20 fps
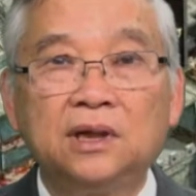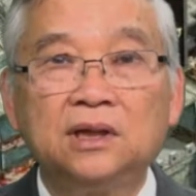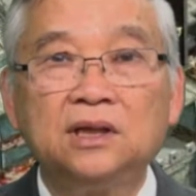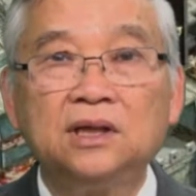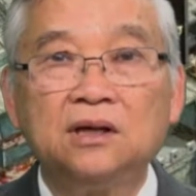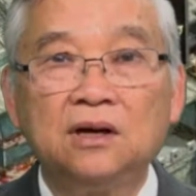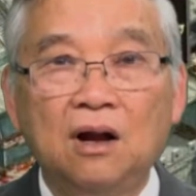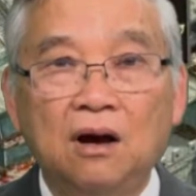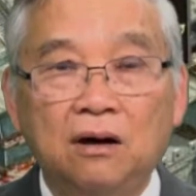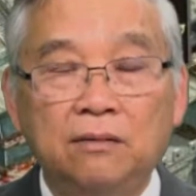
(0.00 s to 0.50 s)
là
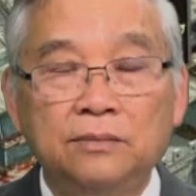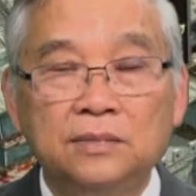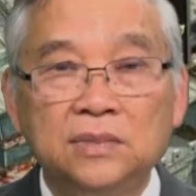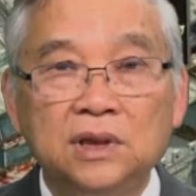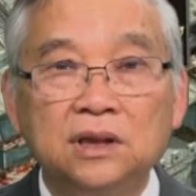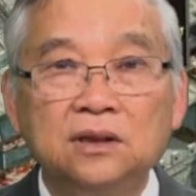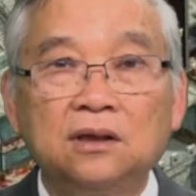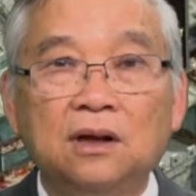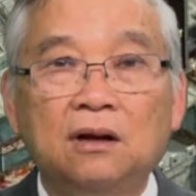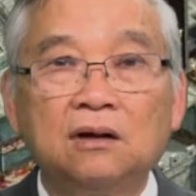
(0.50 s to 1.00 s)
tiếng nôm
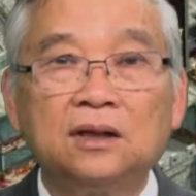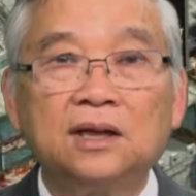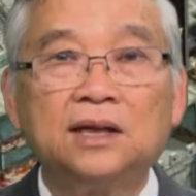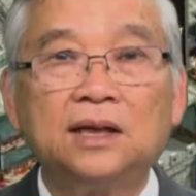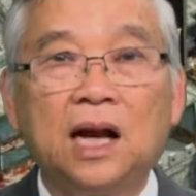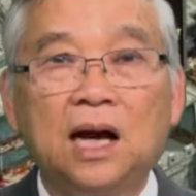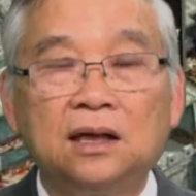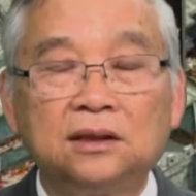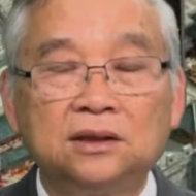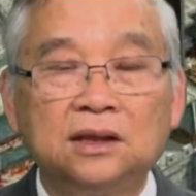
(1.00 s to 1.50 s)
tiếng đó
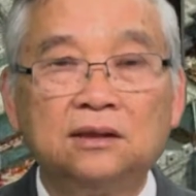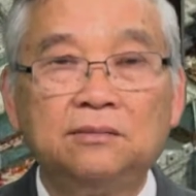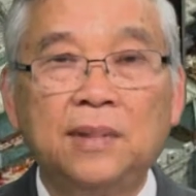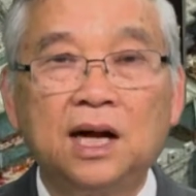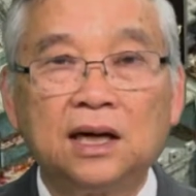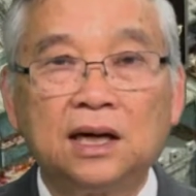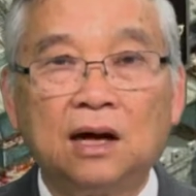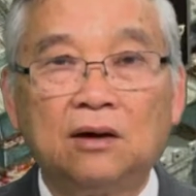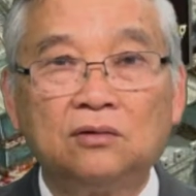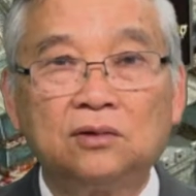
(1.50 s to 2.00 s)
cái đời từ
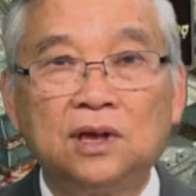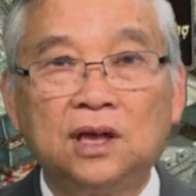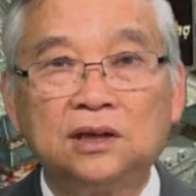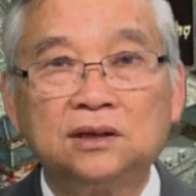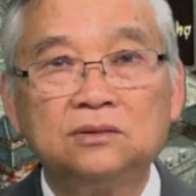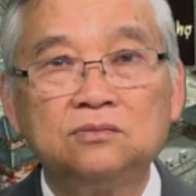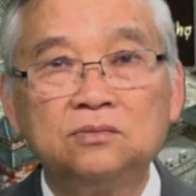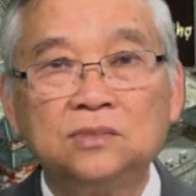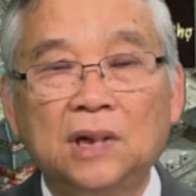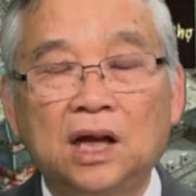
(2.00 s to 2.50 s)
bắt đầu
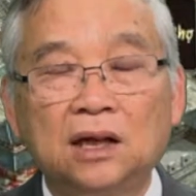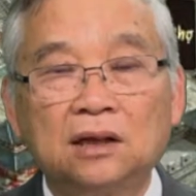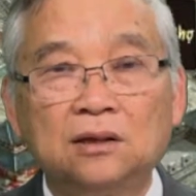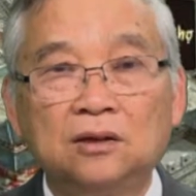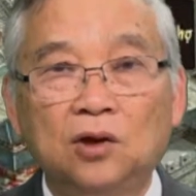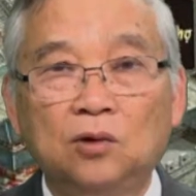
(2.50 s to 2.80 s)
đời chúng ta